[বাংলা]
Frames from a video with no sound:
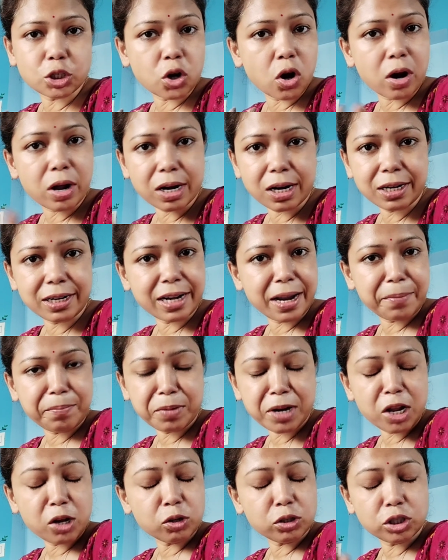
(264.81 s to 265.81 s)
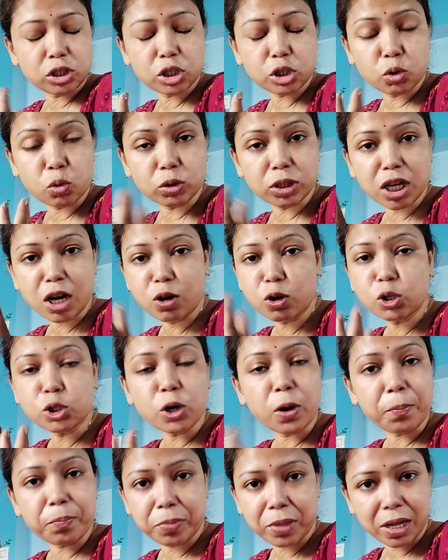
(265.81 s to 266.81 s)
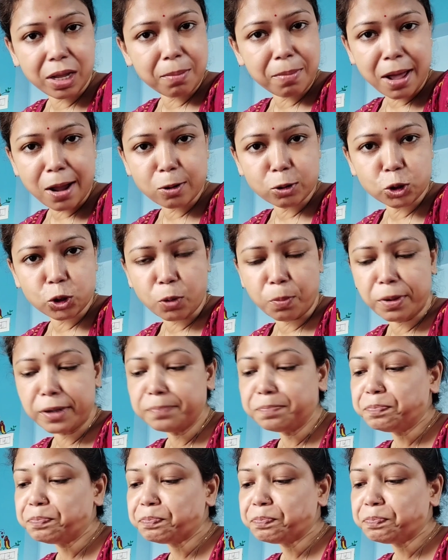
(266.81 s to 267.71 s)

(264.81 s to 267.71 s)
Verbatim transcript: সকালের টাইমটাই হচ্ছে গোছানোর সব থেকে ভালো সময়